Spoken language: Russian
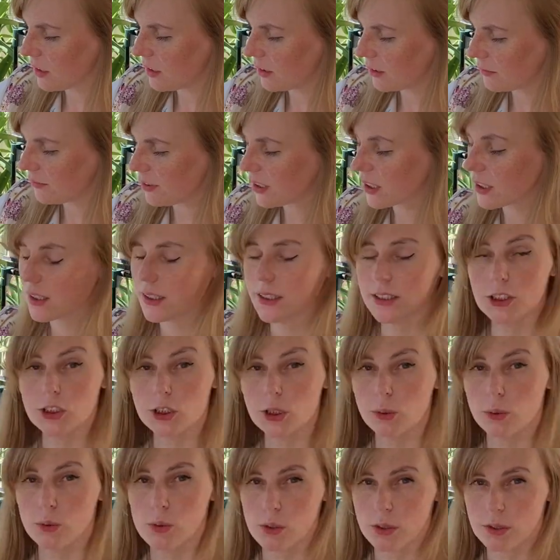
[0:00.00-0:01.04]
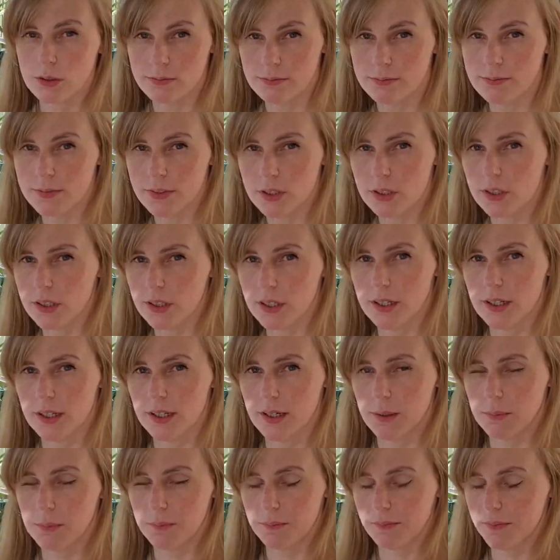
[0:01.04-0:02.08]
верхний слой
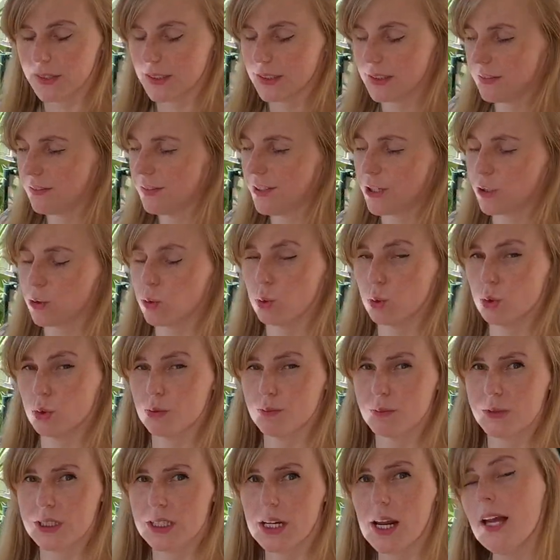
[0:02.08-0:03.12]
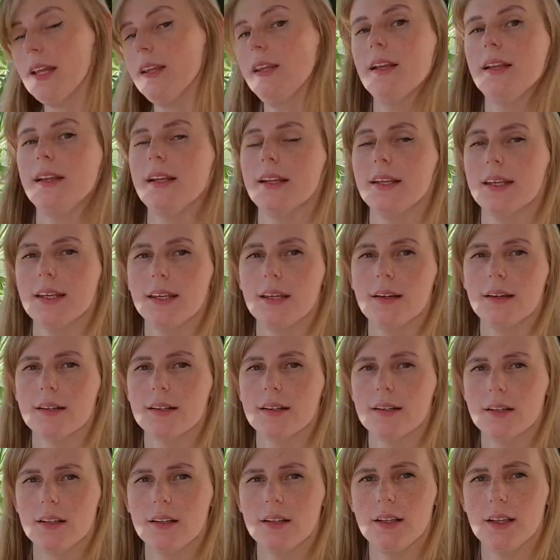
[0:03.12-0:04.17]
а, сверху субстрата для таких
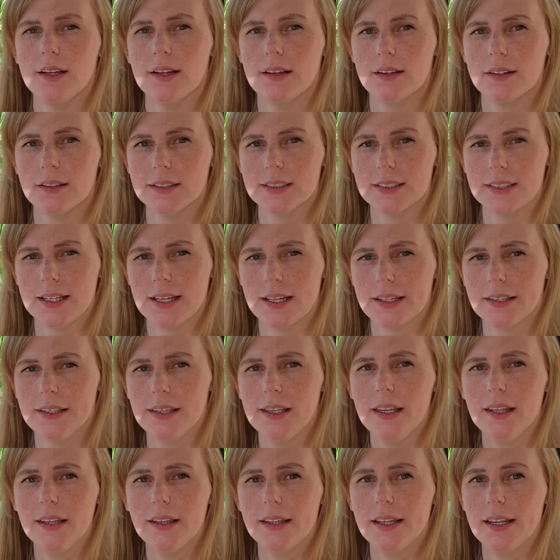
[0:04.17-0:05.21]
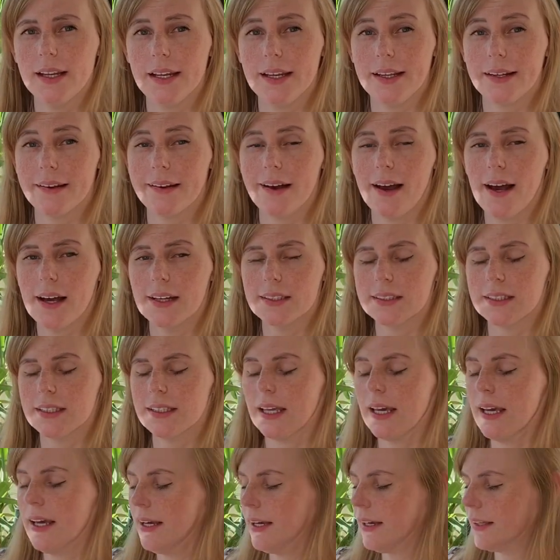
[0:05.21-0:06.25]
орхидей, как целогины или
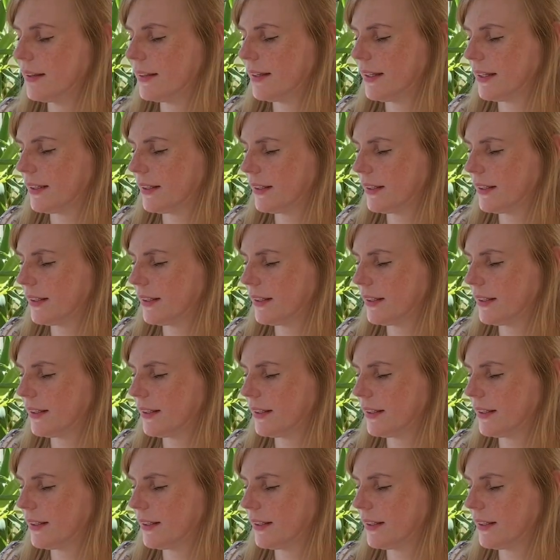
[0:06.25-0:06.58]
касты, для